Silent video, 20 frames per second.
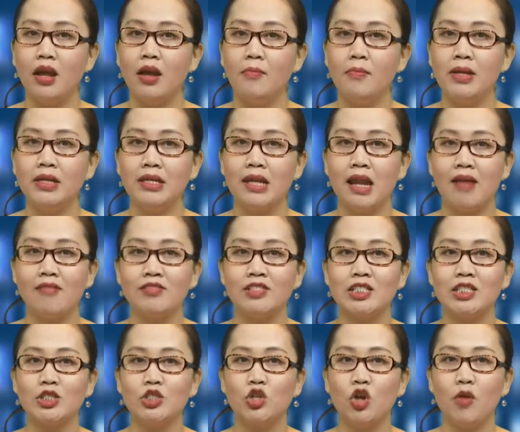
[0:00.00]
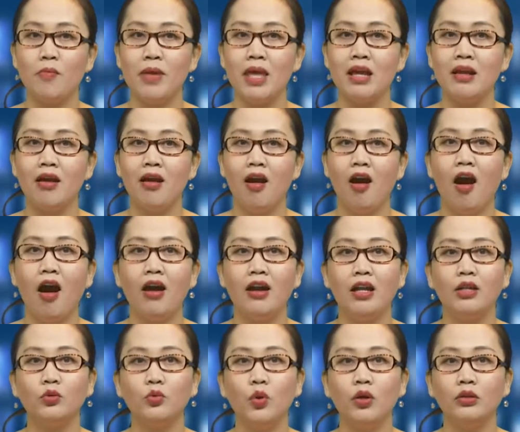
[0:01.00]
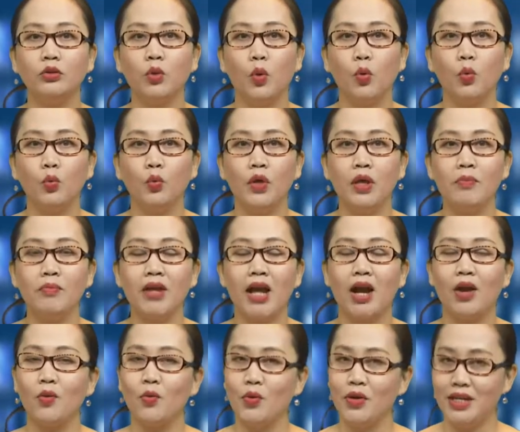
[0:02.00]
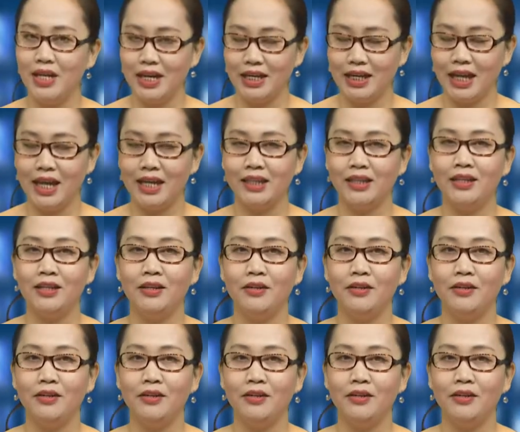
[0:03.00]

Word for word: BitDance cho biết họ đã tuân thủ nghiêm ngặt quy định này.